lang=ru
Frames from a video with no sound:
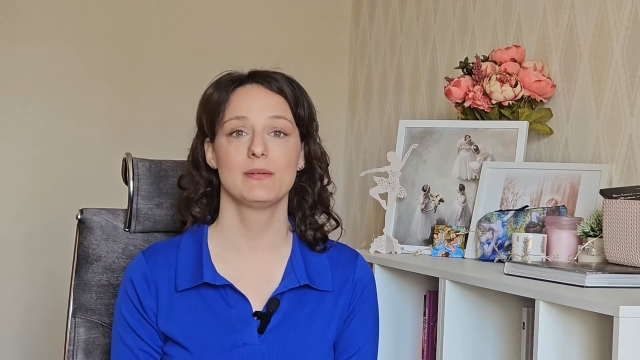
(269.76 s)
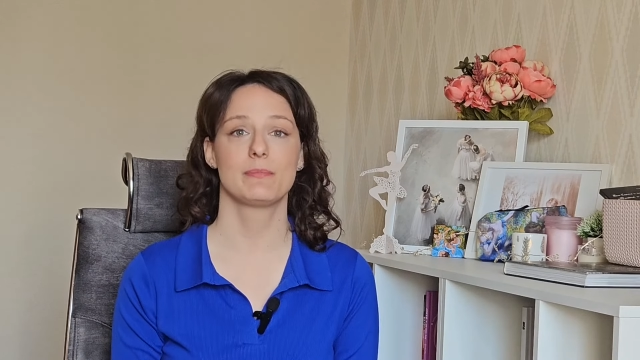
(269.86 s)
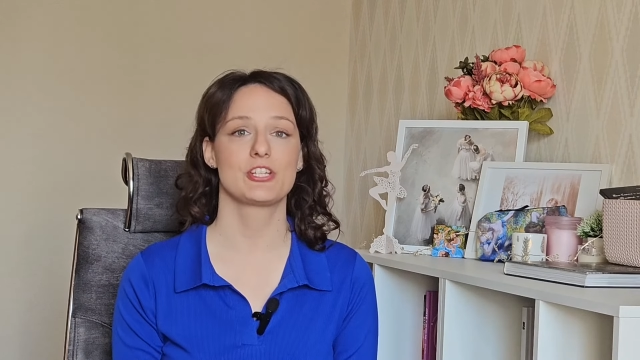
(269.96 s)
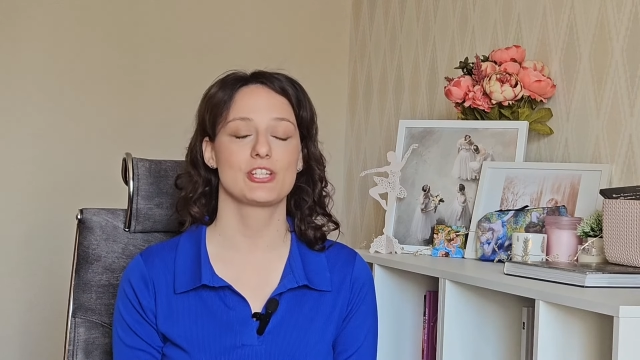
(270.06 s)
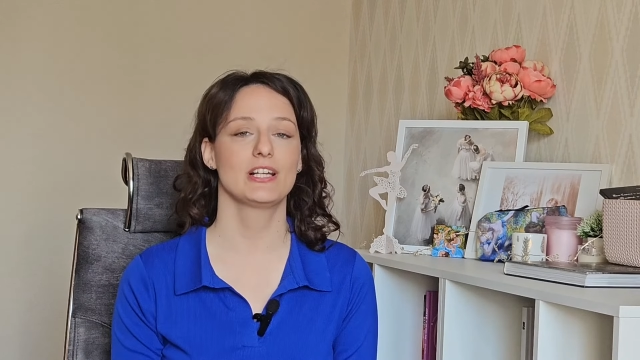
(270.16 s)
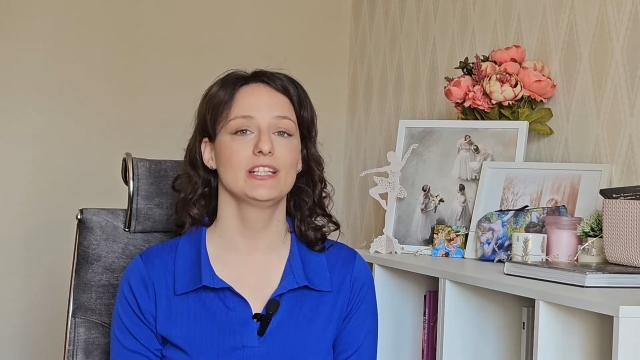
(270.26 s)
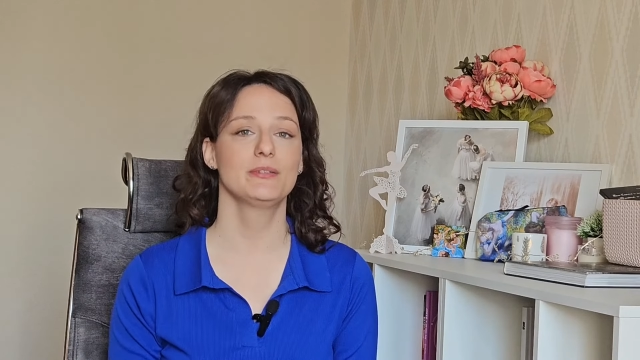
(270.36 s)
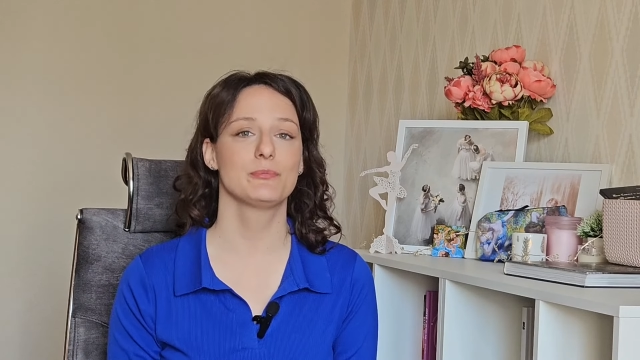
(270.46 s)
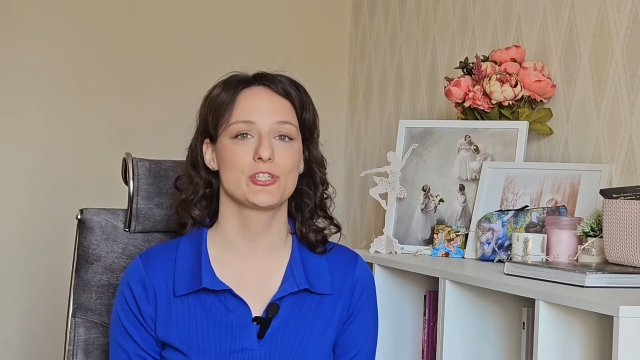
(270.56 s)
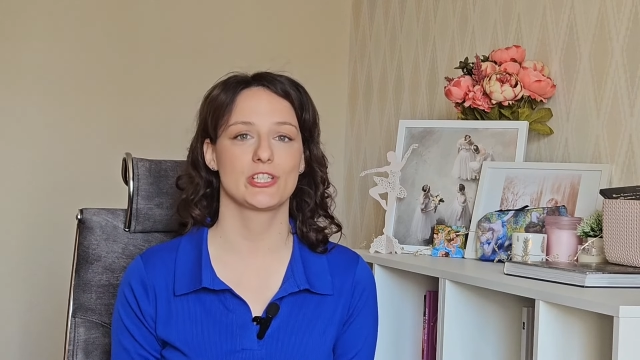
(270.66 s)
При
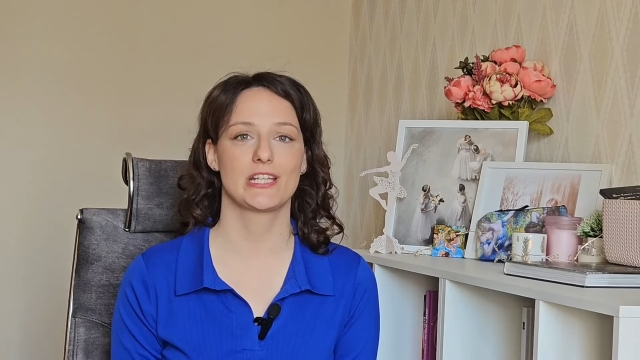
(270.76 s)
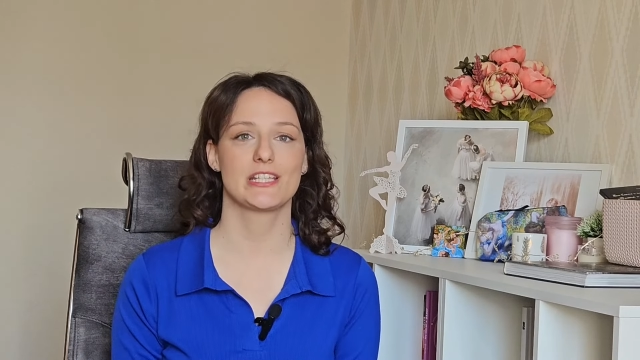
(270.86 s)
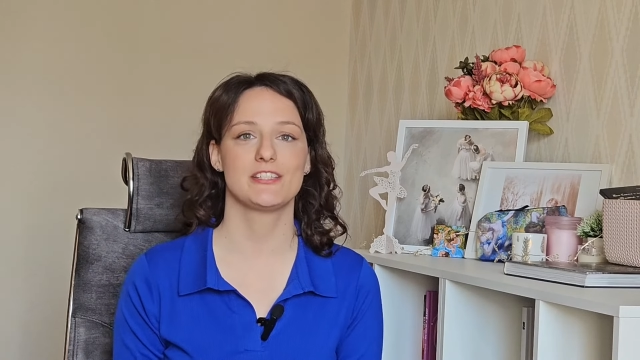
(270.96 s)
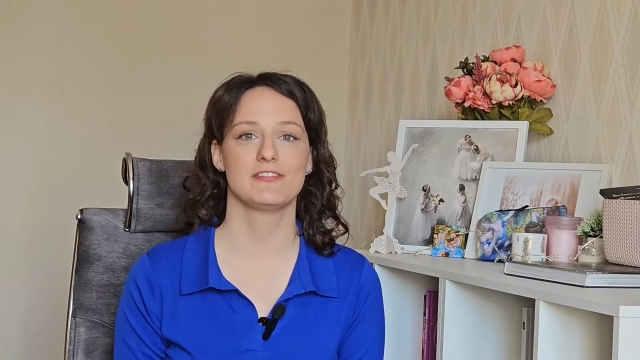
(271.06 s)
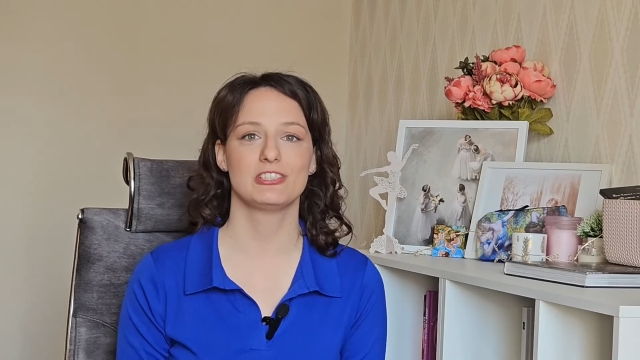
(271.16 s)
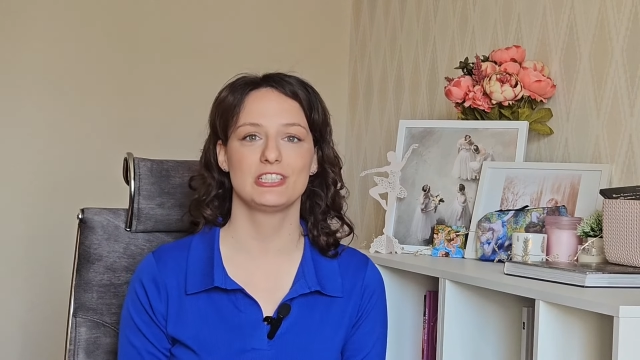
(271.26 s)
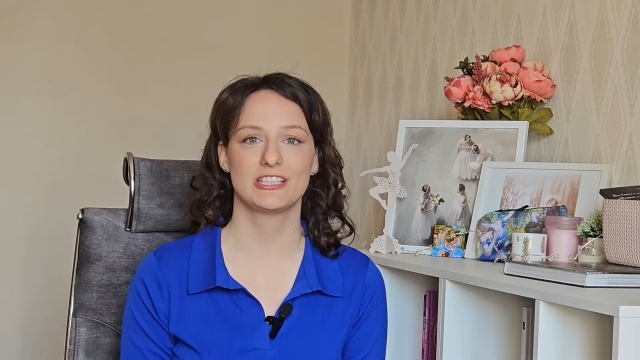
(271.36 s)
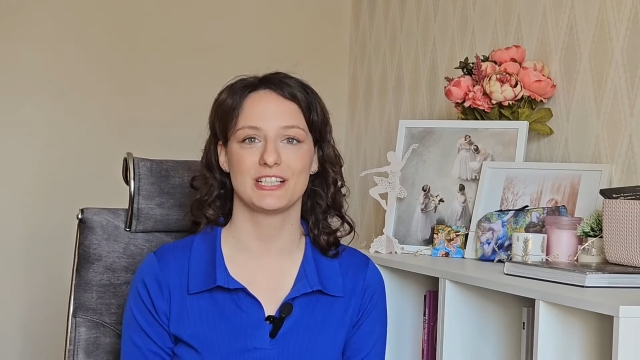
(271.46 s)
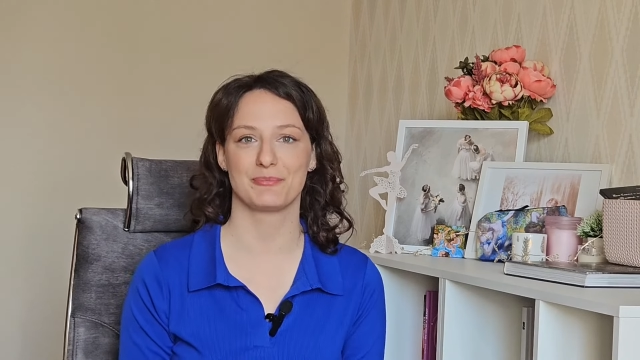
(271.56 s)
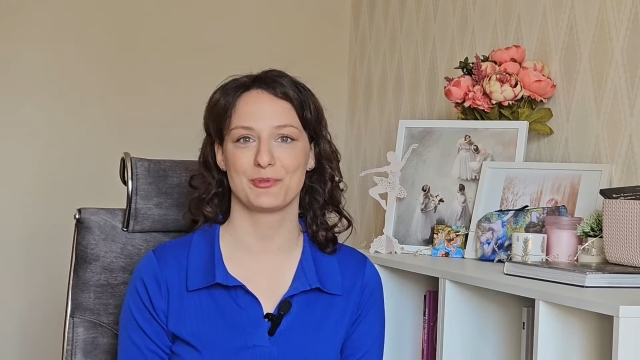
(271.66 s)
желании можно найти
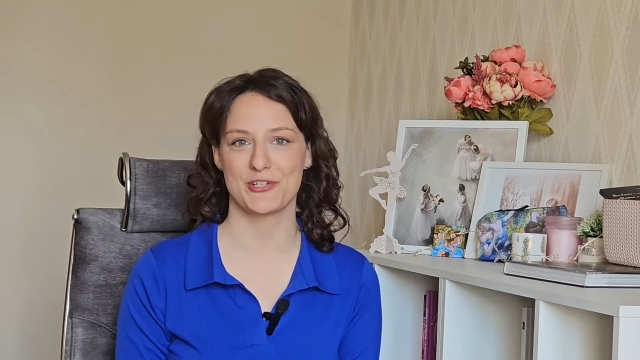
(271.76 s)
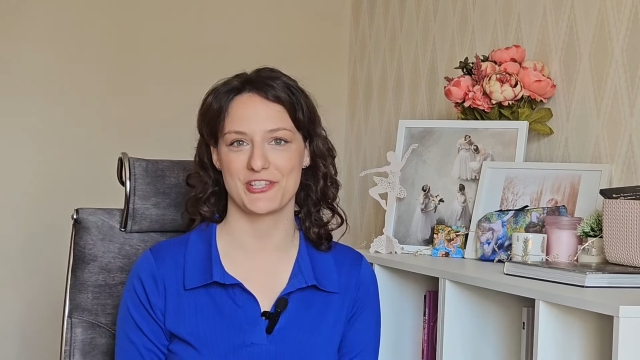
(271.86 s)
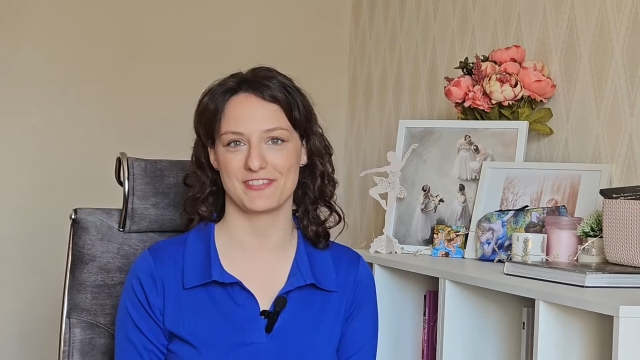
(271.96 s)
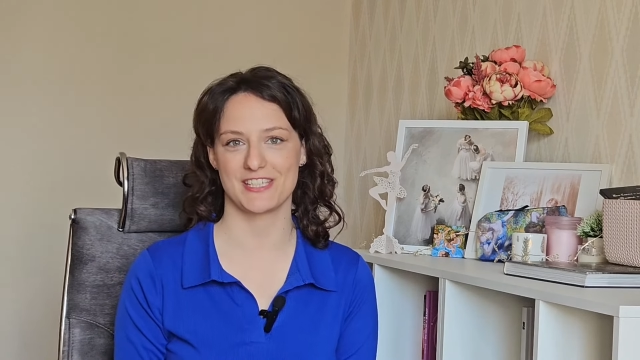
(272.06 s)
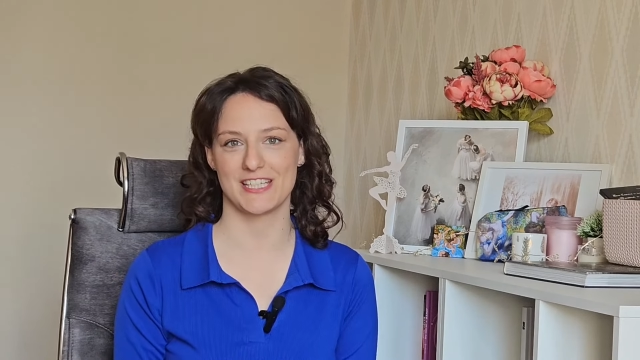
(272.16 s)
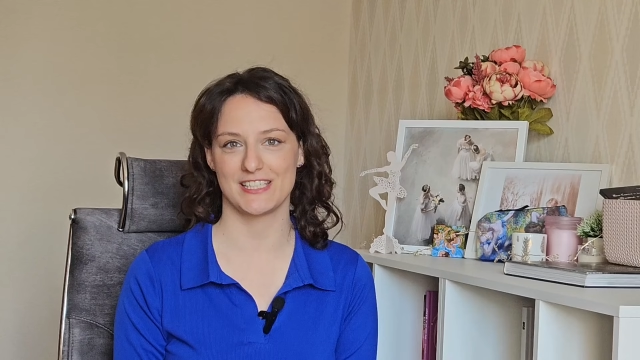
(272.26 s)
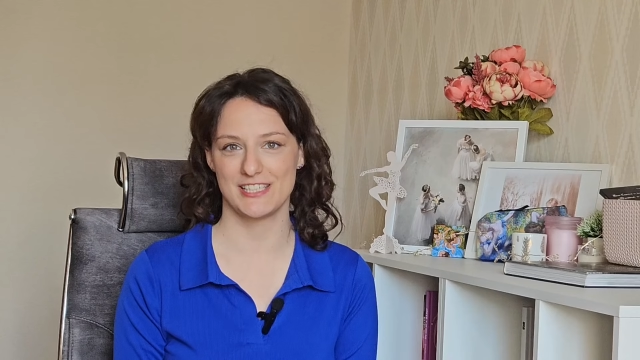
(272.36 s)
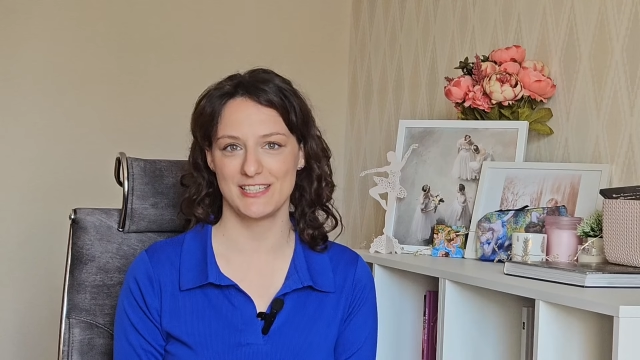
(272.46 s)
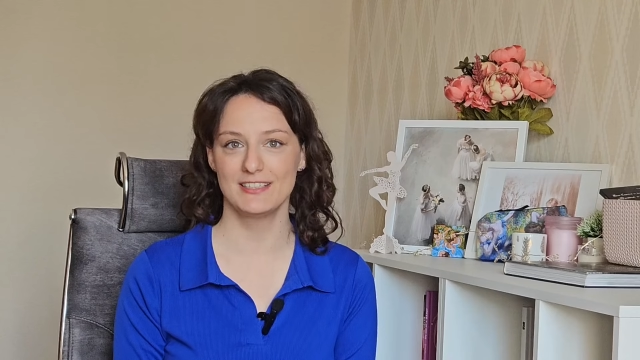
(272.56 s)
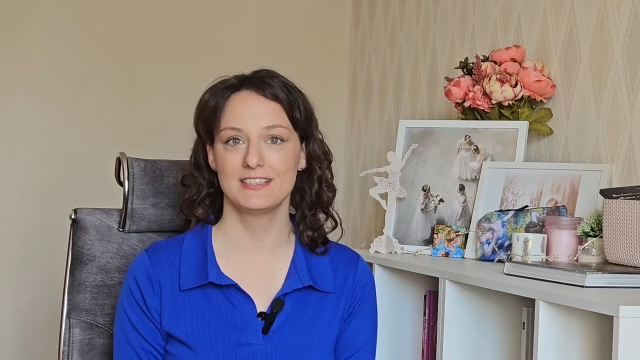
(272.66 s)
великое множество
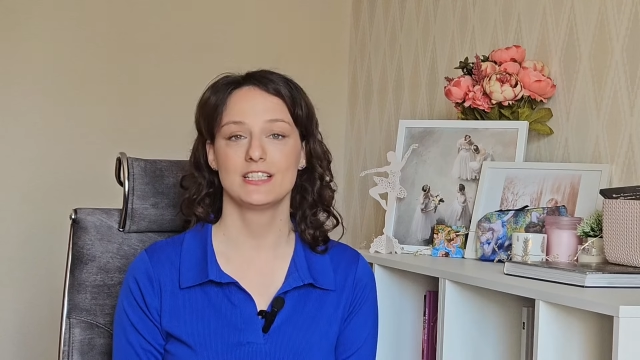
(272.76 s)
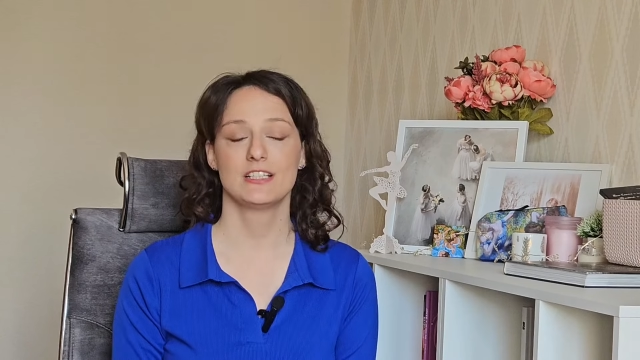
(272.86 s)
статей,